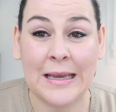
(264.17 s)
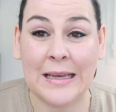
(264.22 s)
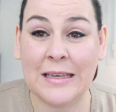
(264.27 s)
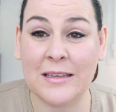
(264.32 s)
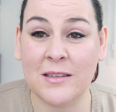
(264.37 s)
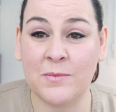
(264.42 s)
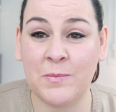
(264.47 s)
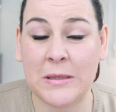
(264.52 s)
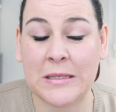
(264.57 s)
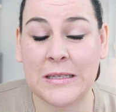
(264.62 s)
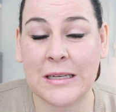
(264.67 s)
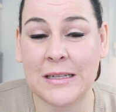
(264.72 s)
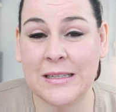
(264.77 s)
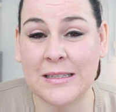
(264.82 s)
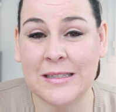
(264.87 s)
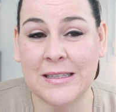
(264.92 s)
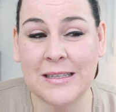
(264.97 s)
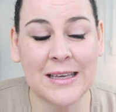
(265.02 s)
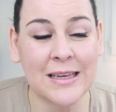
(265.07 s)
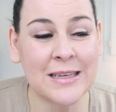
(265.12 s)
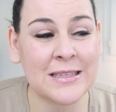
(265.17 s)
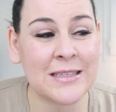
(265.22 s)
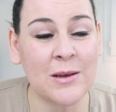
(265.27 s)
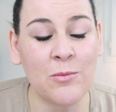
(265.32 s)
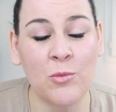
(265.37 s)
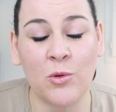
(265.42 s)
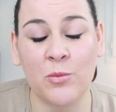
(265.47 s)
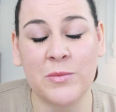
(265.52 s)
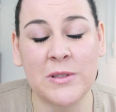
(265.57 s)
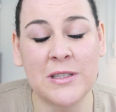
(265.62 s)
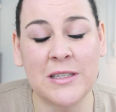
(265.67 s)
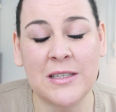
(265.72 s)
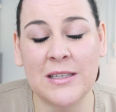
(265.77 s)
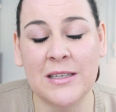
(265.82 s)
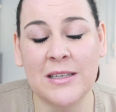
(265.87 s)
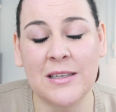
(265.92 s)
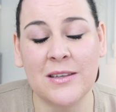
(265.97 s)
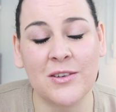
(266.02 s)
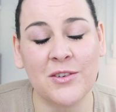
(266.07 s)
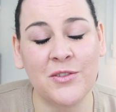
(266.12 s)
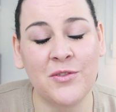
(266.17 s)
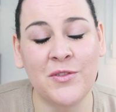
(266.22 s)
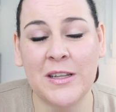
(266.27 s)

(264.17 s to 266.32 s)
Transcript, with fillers: Et spéciale dédicace à mon petit euh,